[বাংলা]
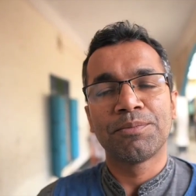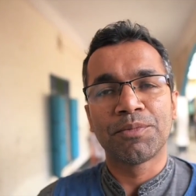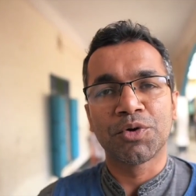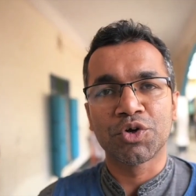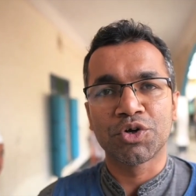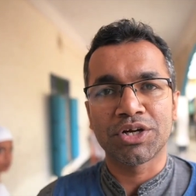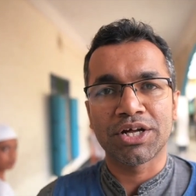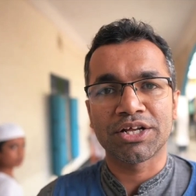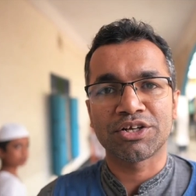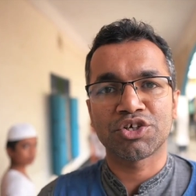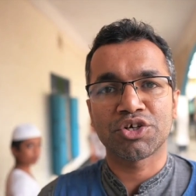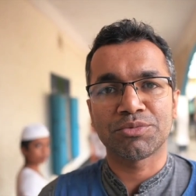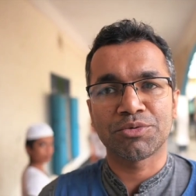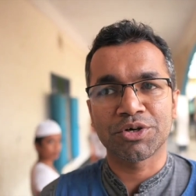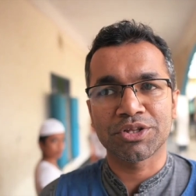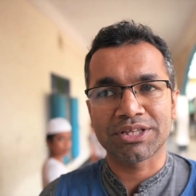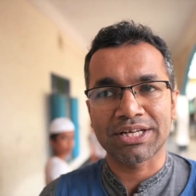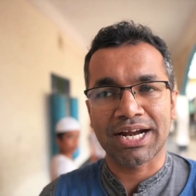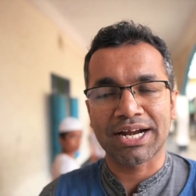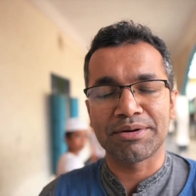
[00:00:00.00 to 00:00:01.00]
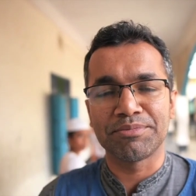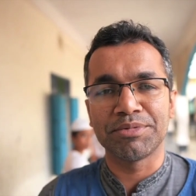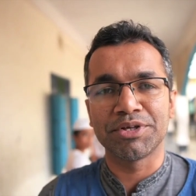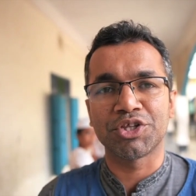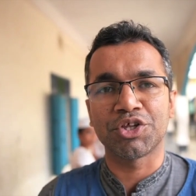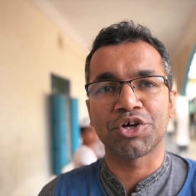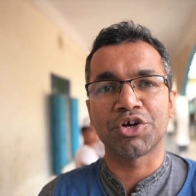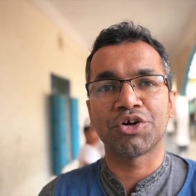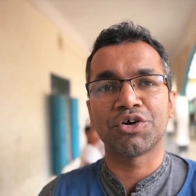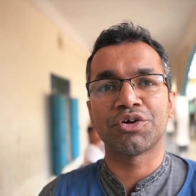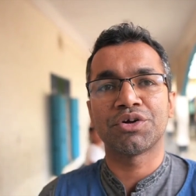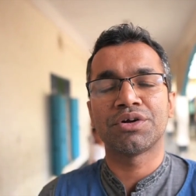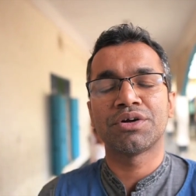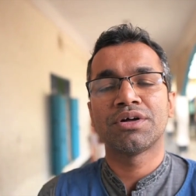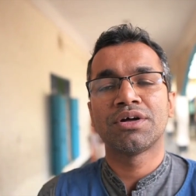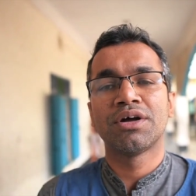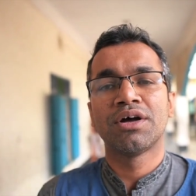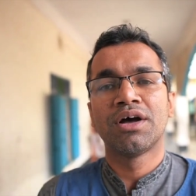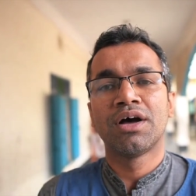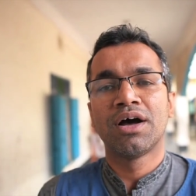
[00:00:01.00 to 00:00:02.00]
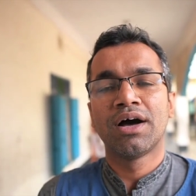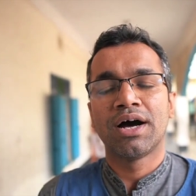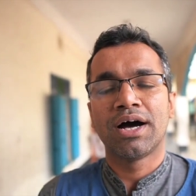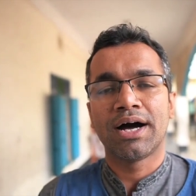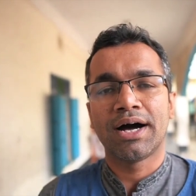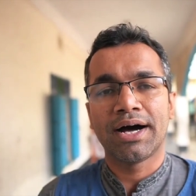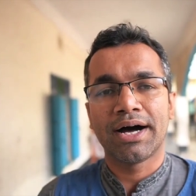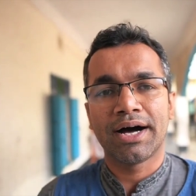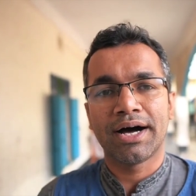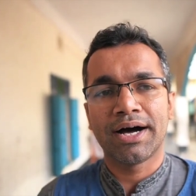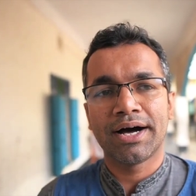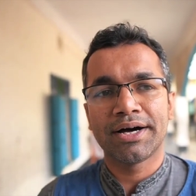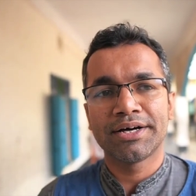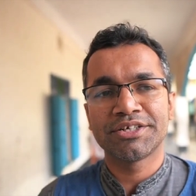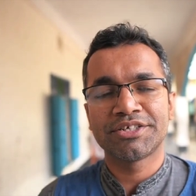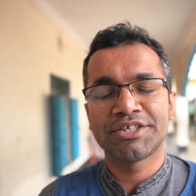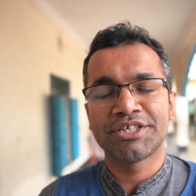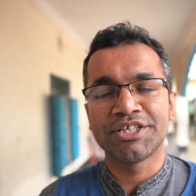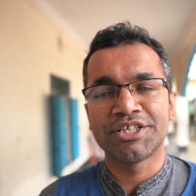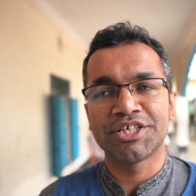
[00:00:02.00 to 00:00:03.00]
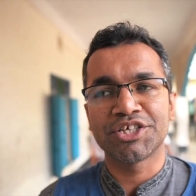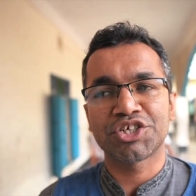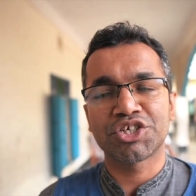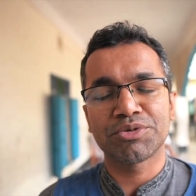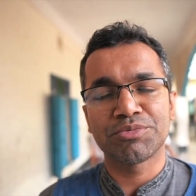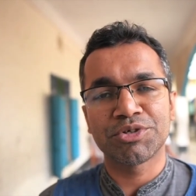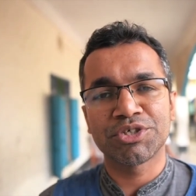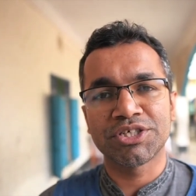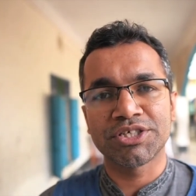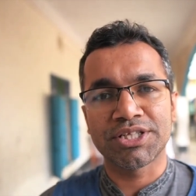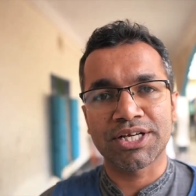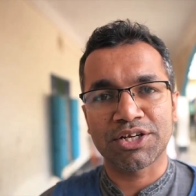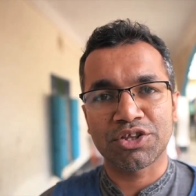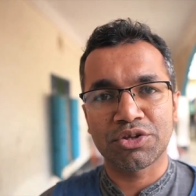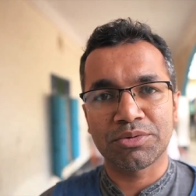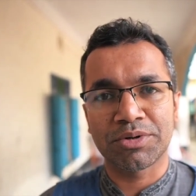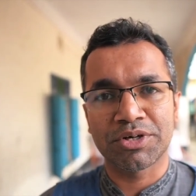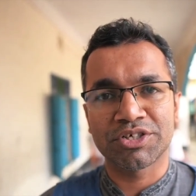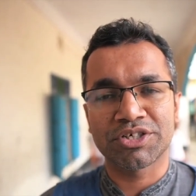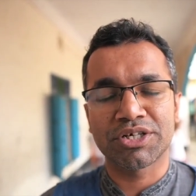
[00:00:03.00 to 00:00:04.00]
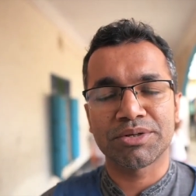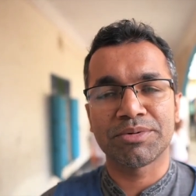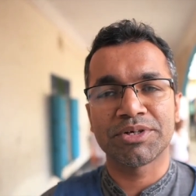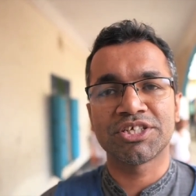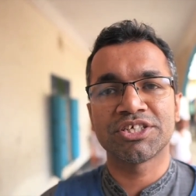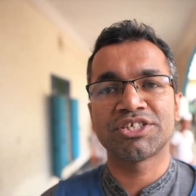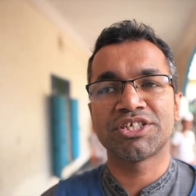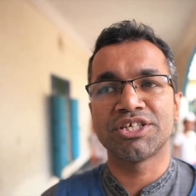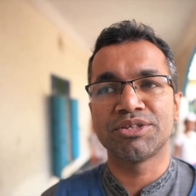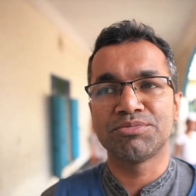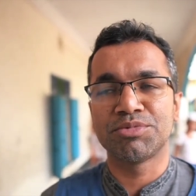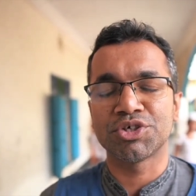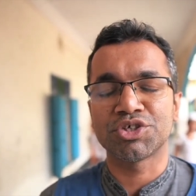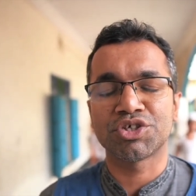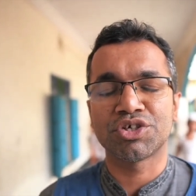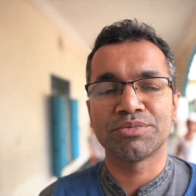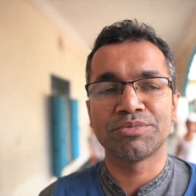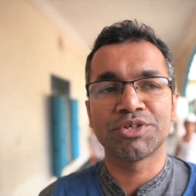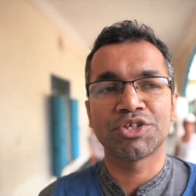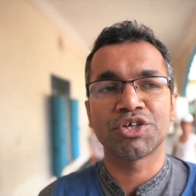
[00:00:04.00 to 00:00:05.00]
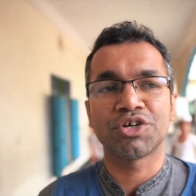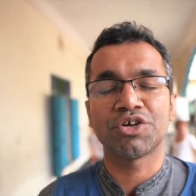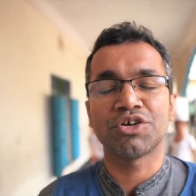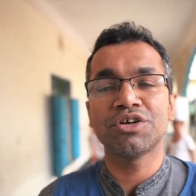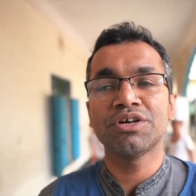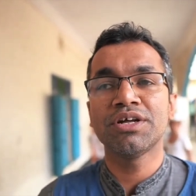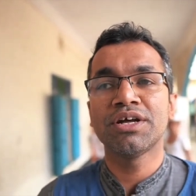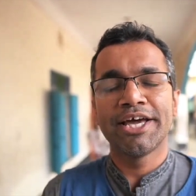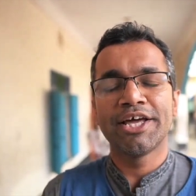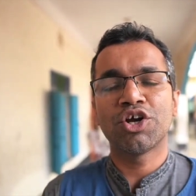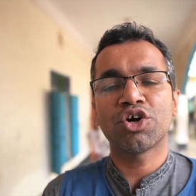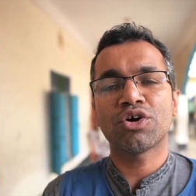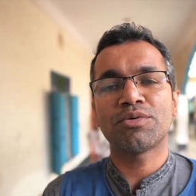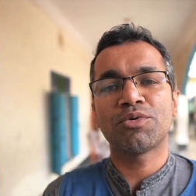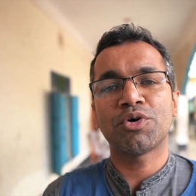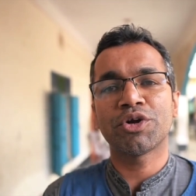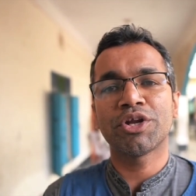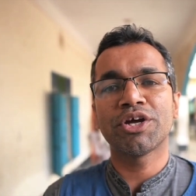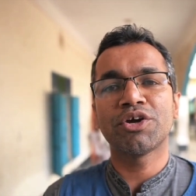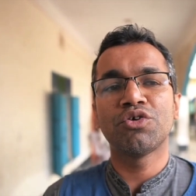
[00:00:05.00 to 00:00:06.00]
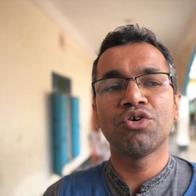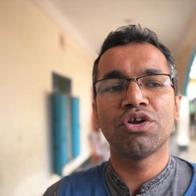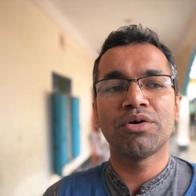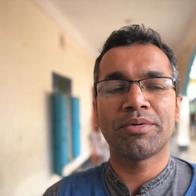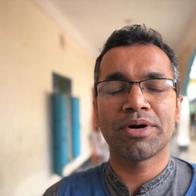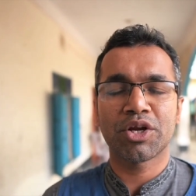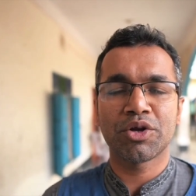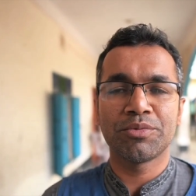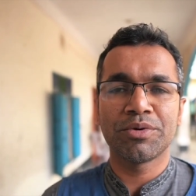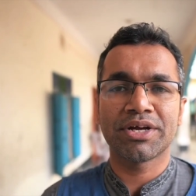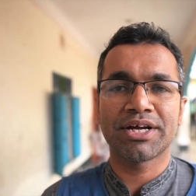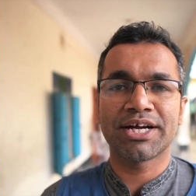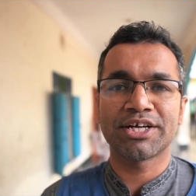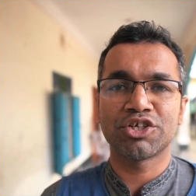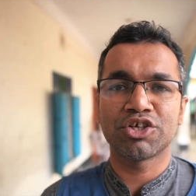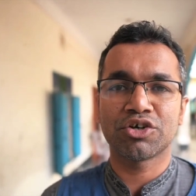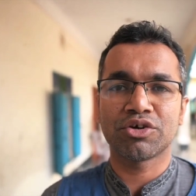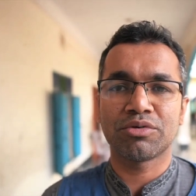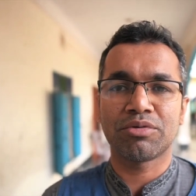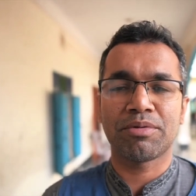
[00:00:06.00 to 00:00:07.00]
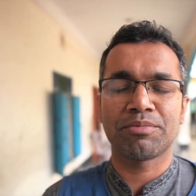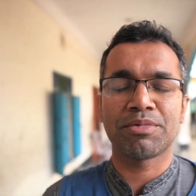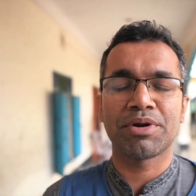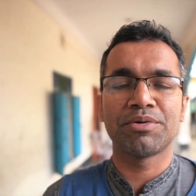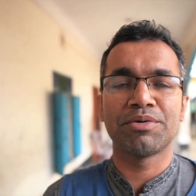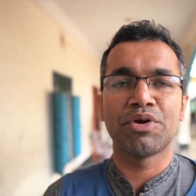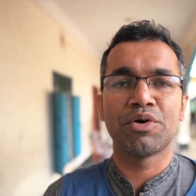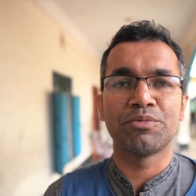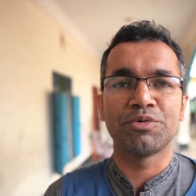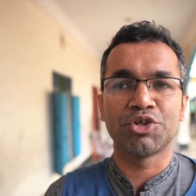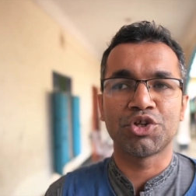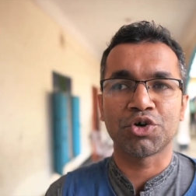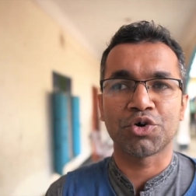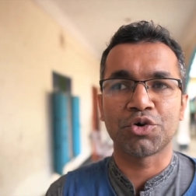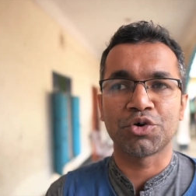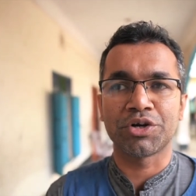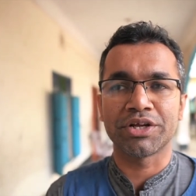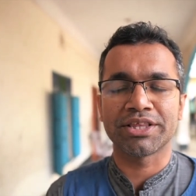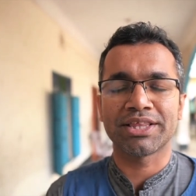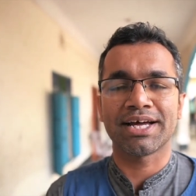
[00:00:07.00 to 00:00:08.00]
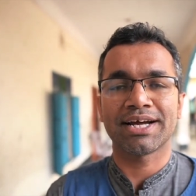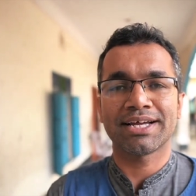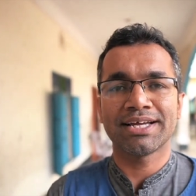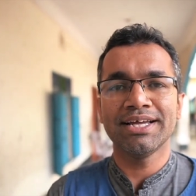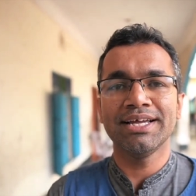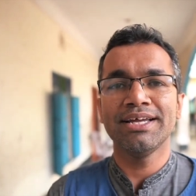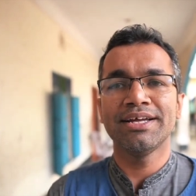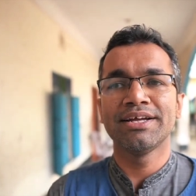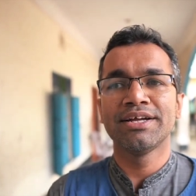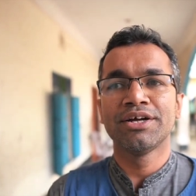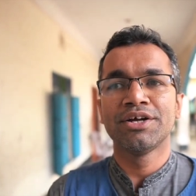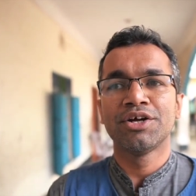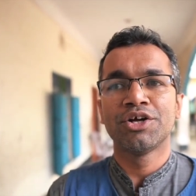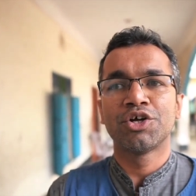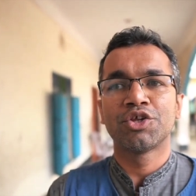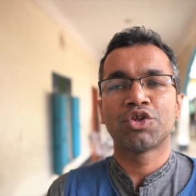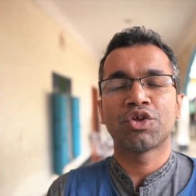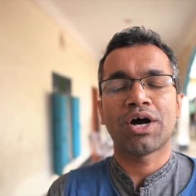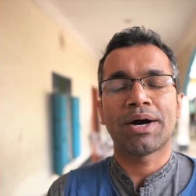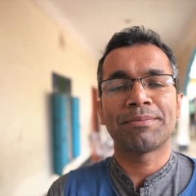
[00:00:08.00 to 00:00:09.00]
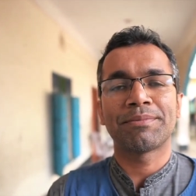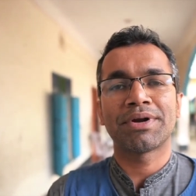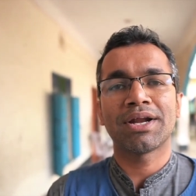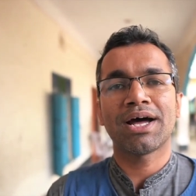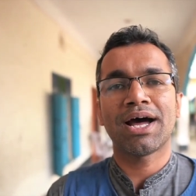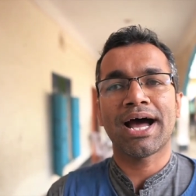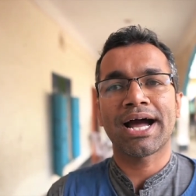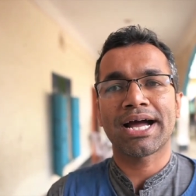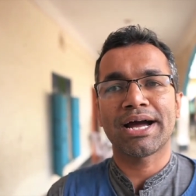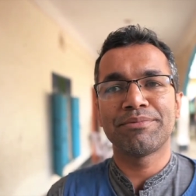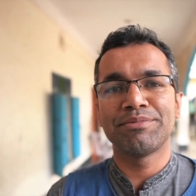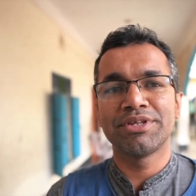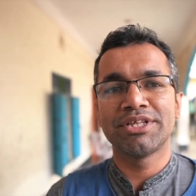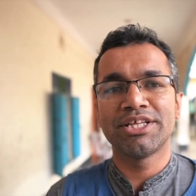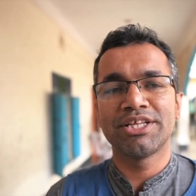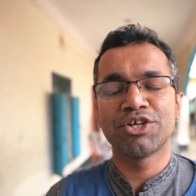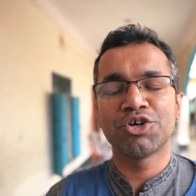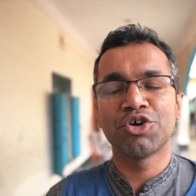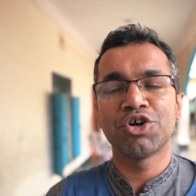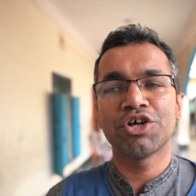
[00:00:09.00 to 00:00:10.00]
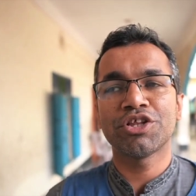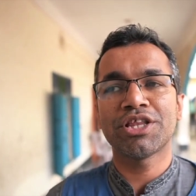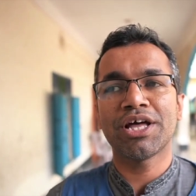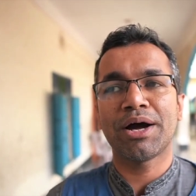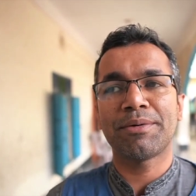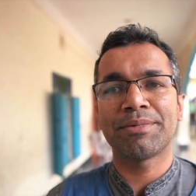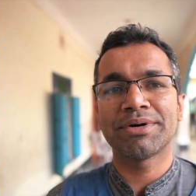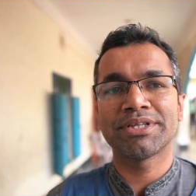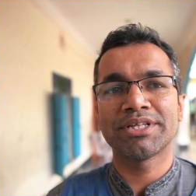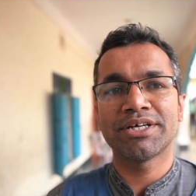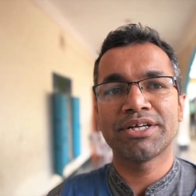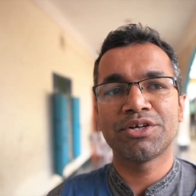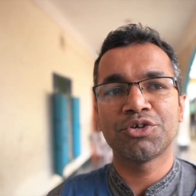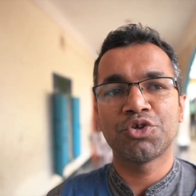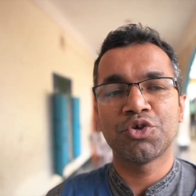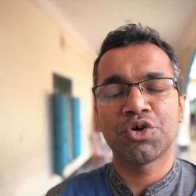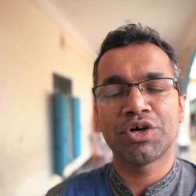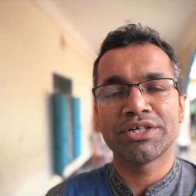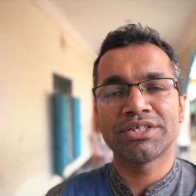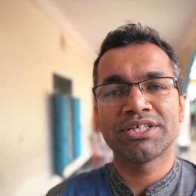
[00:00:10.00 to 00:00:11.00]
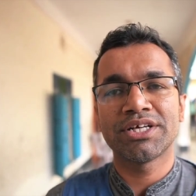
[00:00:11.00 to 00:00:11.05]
বন্যার সময় ত্রাণ বিতরণ শীতের সময় শীতার্থ মানুষের মাঝে শীতবস্ত্র বিতরণ এরকম অনেকগুলো মানবিক কার্যক্রম আমরা নিয়মিত করে থাকি তো আমরা আগামী দিনগুলোতে আমাদের দু